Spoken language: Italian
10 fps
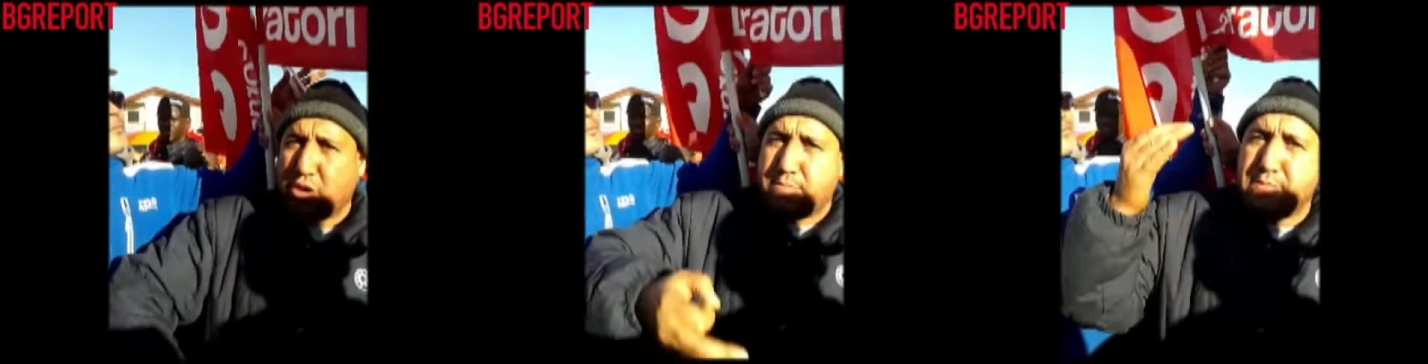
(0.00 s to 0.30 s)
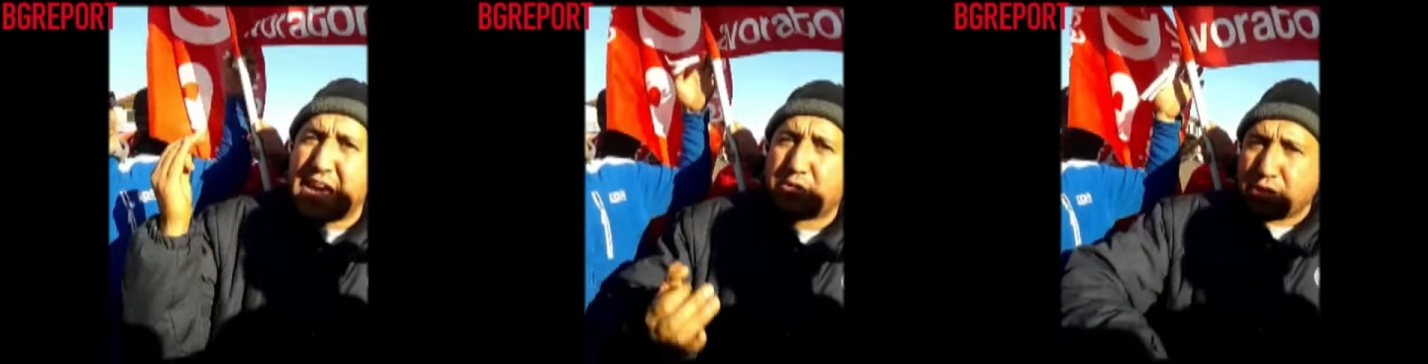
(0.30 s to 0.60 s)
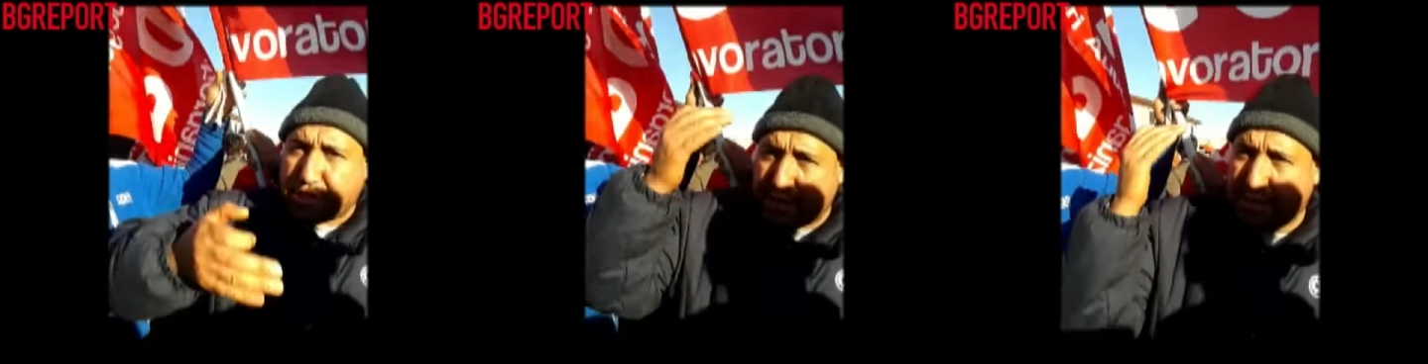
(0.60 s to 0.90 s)
ore e
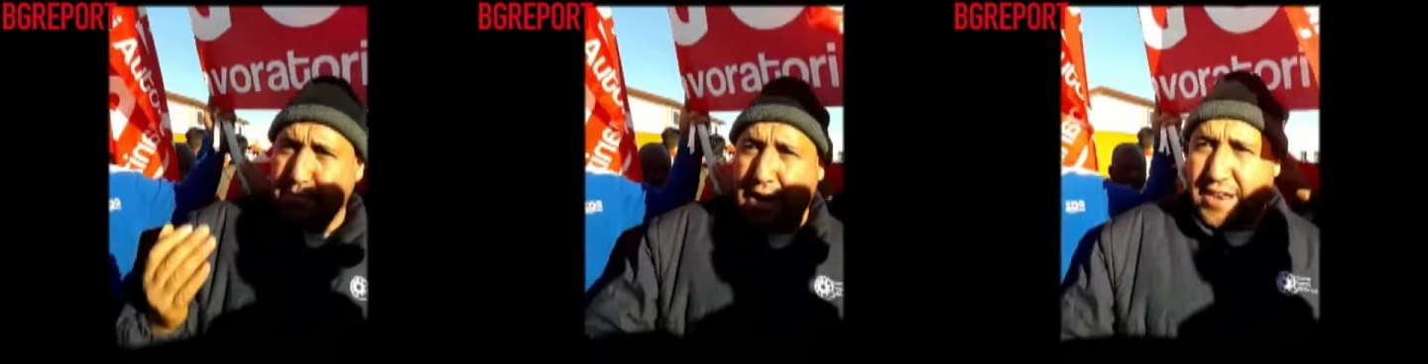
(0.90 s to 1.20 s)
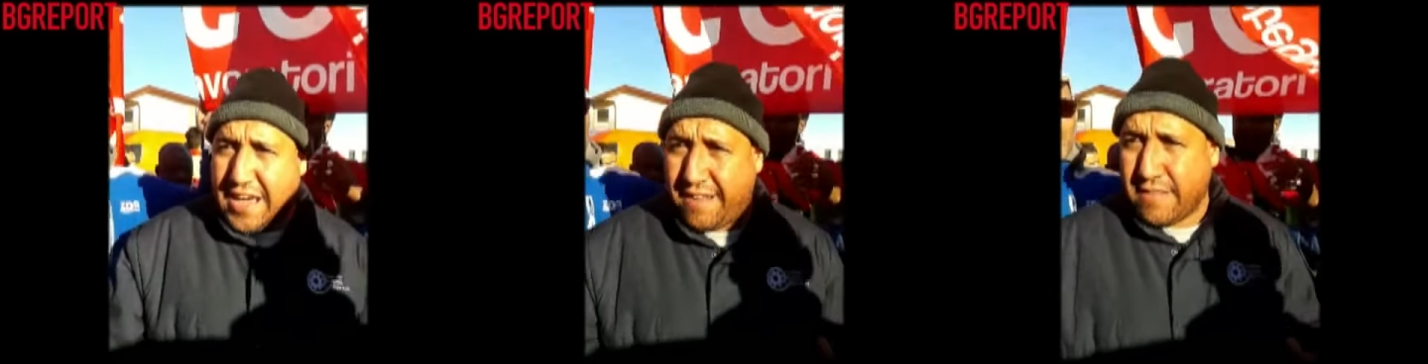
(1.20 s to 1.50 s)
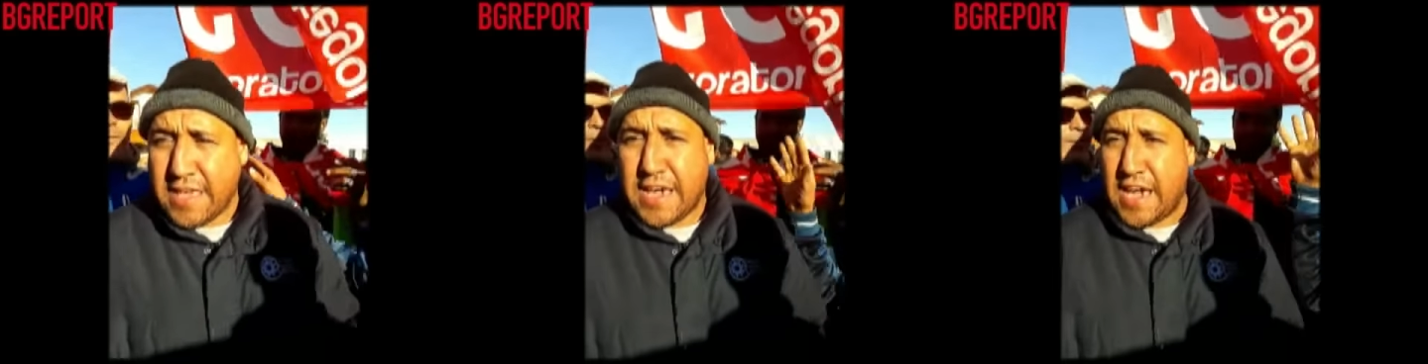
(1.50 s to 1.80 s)
mezzo a
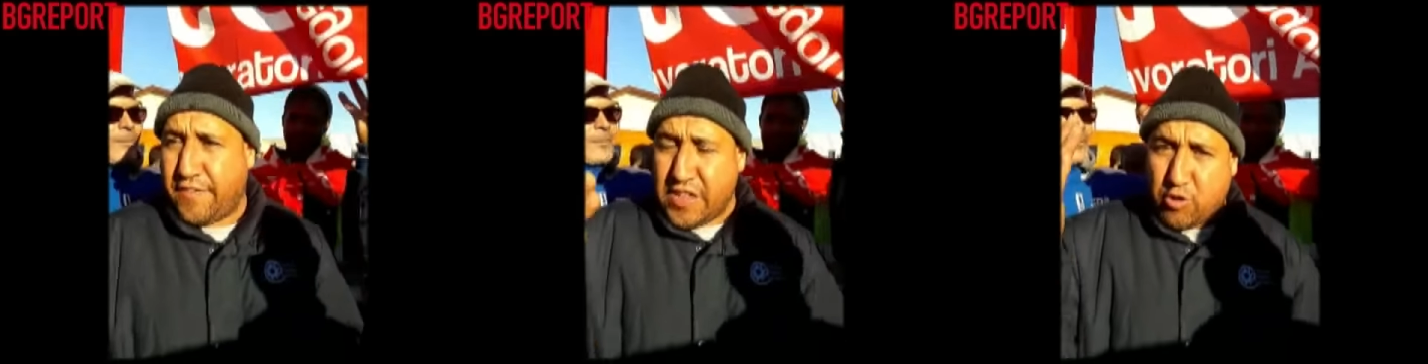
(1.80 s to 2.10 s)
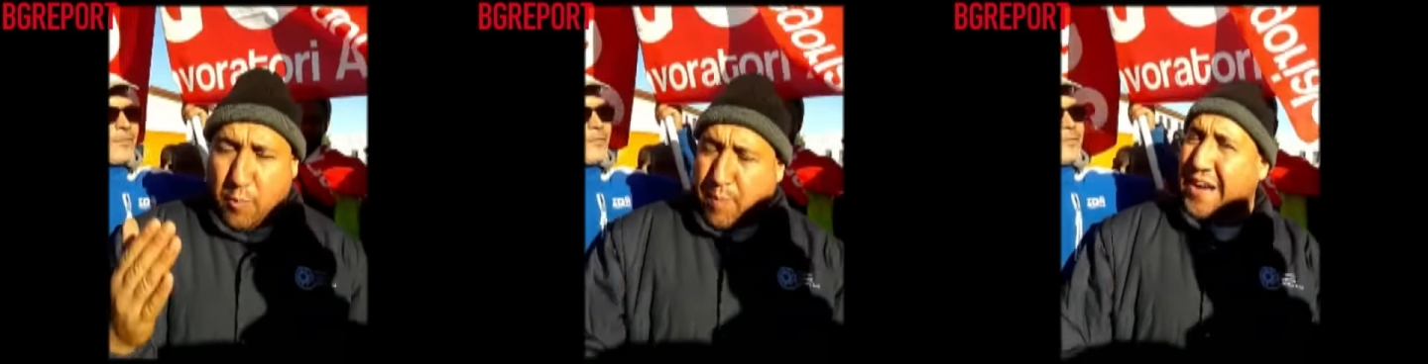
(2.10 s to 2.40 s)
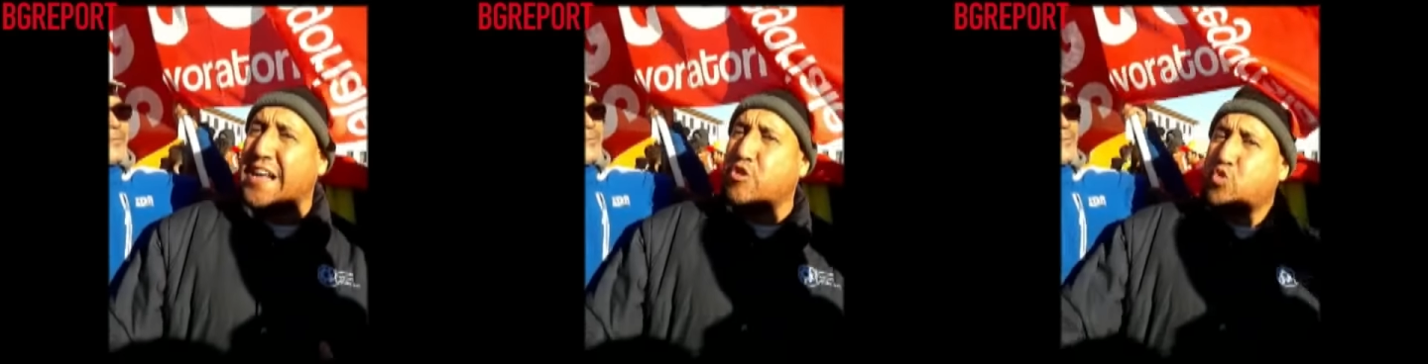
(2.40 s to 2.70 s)
settimana e vivo
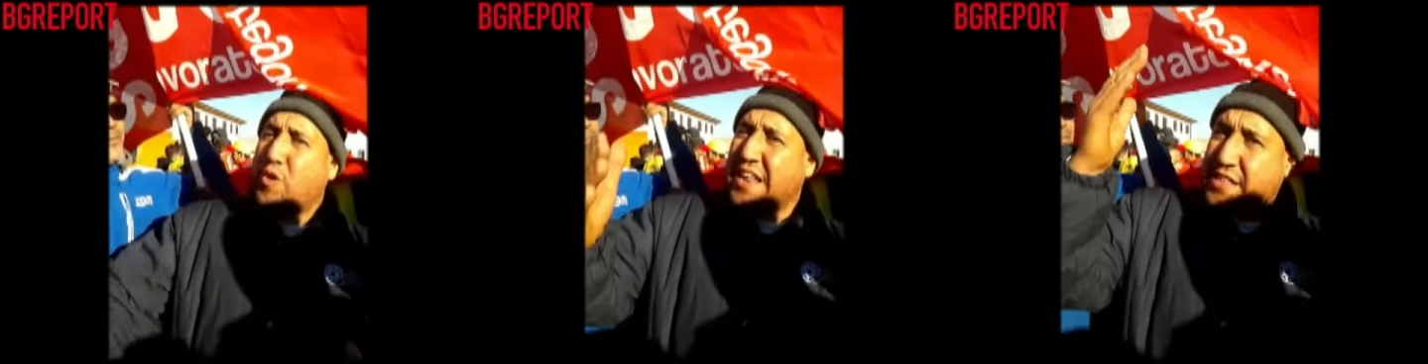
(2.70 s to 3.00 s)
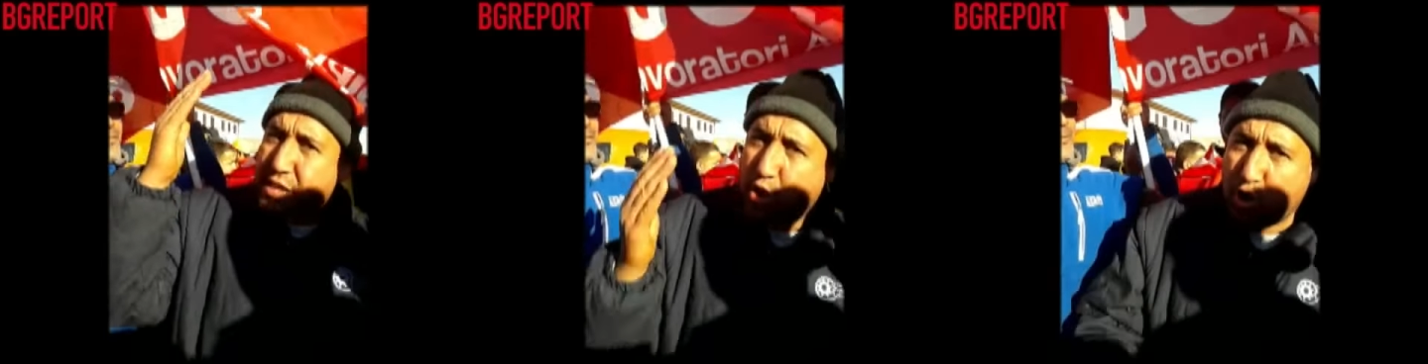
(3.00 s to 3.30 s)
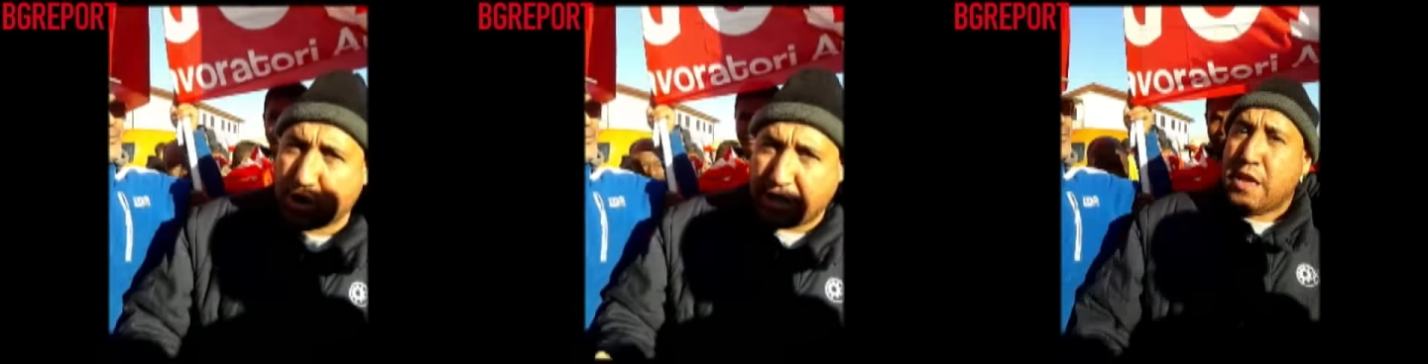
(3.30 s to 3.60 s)
pagato 40
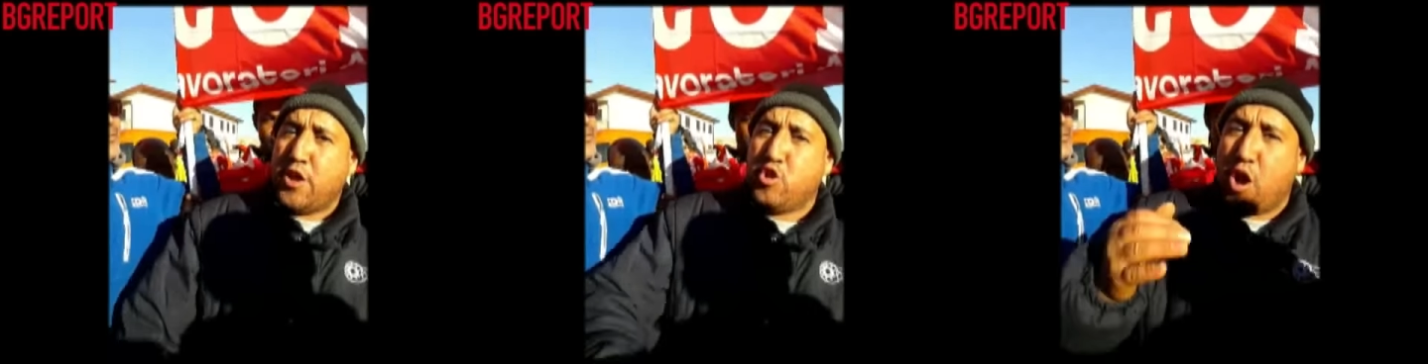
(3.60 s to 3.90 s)
ore,